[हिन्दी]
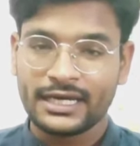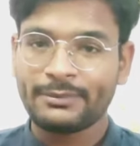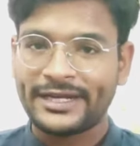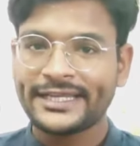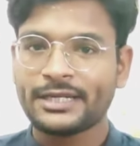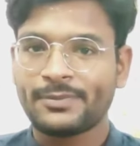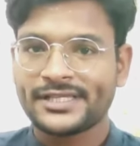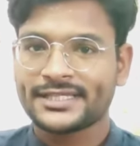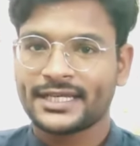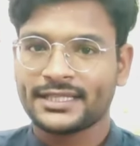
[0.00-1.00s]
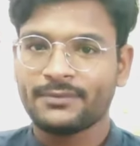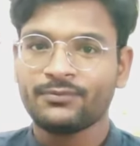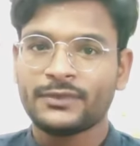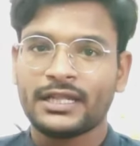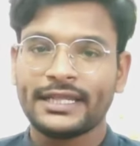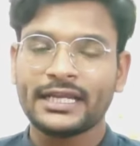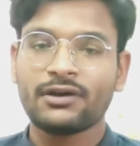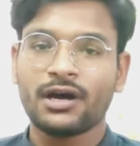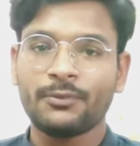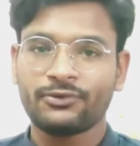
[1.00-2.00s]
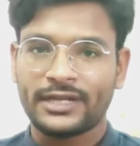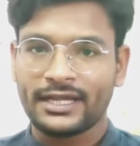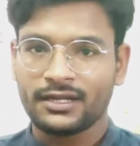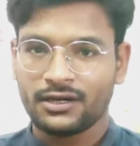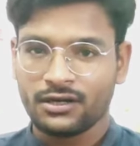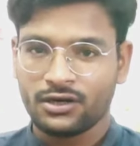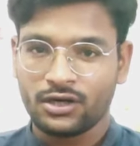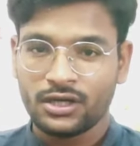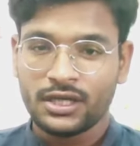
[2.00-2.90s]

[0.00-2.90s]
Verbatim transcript: घर बैठे ही रिप्लेस करा था लेकिन अब अब फ़िलहाल